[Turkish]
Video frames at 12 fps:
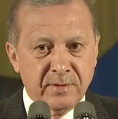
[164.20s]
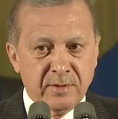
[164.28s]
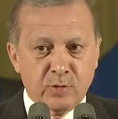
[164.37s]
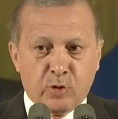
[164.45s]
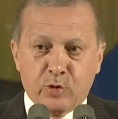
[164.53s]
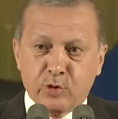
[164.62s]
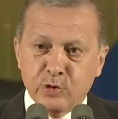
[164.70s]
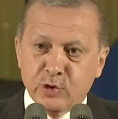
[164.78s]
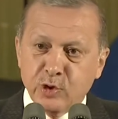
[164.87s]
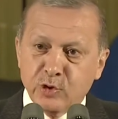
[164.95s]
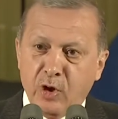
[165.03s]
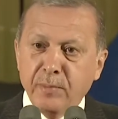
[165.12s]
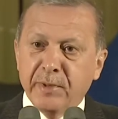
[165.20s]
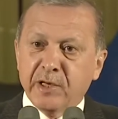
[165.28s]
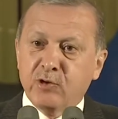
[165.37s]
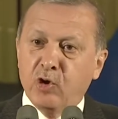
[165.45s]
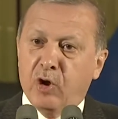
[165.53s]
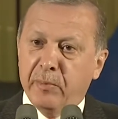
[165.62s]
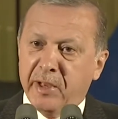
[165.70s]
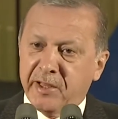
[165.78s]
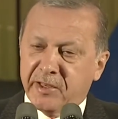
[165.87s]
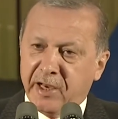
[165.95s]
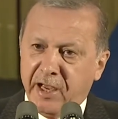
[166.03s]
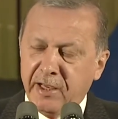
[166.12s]
911
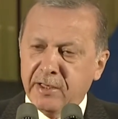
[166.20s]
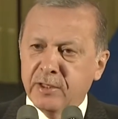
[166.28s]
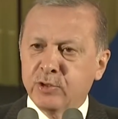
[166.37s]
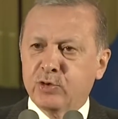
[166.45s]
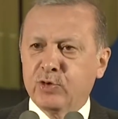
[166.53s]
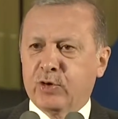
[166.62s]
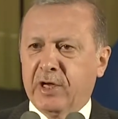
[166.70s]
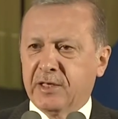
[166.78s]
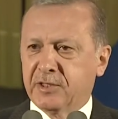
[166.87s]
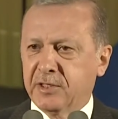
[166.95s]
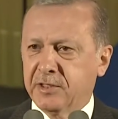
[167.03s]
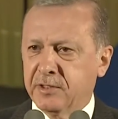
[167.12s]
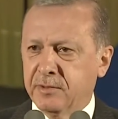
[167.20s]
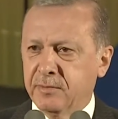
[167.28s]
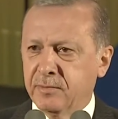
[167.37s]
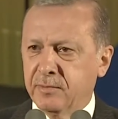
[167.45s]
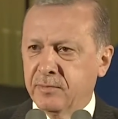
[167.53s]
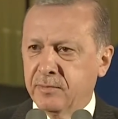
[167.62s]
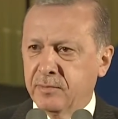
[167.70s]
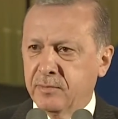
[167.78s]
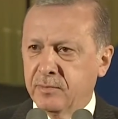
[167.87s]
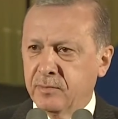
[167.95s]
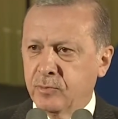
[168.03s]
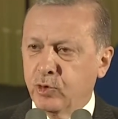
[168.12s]
kilometre Suriye sınırı.
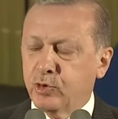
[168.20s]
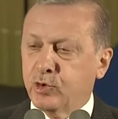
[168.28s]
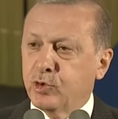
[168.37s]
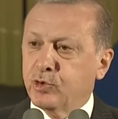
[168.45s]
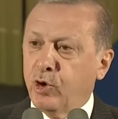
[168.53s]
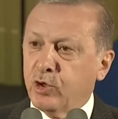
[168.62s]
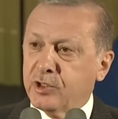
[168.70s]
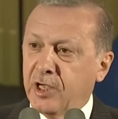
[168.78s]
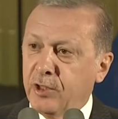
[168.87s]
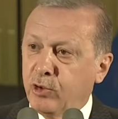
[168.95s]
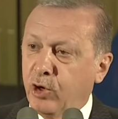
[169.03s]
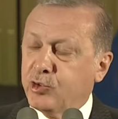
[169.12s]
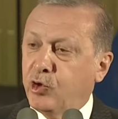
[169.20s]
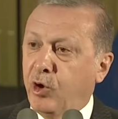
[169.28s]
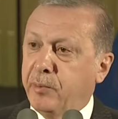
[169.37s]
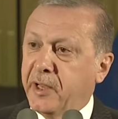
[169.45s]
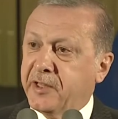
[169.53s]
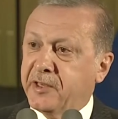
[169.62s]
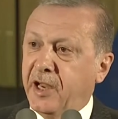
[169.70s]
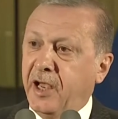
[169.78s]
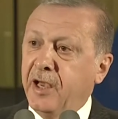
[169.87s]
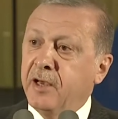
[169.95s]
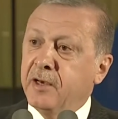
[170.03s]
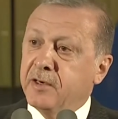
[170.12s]
394
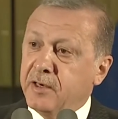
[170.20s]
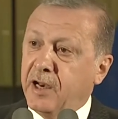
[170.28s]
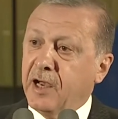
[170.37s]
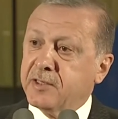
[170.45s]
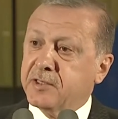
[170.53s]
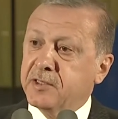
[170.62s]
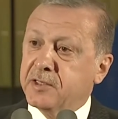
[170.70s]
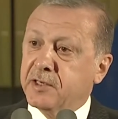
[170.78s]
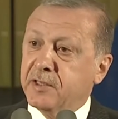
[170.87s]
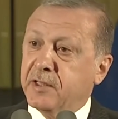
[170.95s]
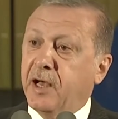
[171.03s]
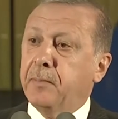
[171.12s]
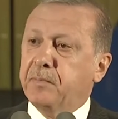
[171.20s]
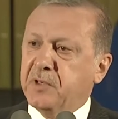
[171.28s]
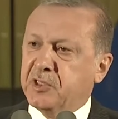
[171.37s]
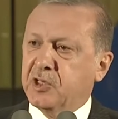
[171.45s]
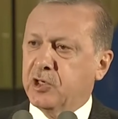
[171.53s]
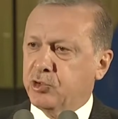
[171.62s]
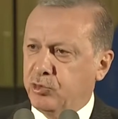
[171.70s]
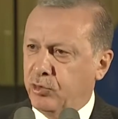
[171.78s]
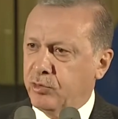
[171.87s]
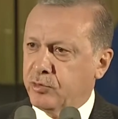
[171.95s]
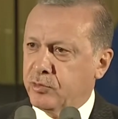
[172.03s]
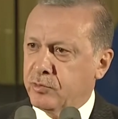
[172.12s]
kilometre Irak sınırında biz
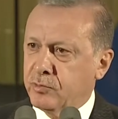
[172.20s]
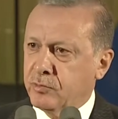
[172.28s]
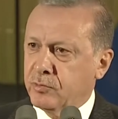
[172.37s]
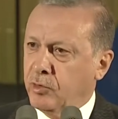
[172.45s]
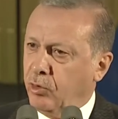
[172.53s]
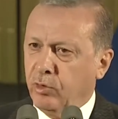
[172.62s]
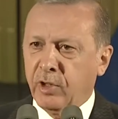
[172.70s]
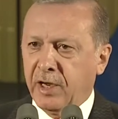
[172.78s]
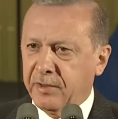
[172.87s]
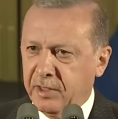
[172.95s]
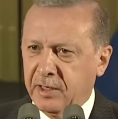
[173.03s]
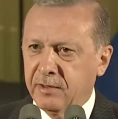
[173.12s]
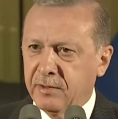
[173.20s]
yaşıyoruz. Onlar değil.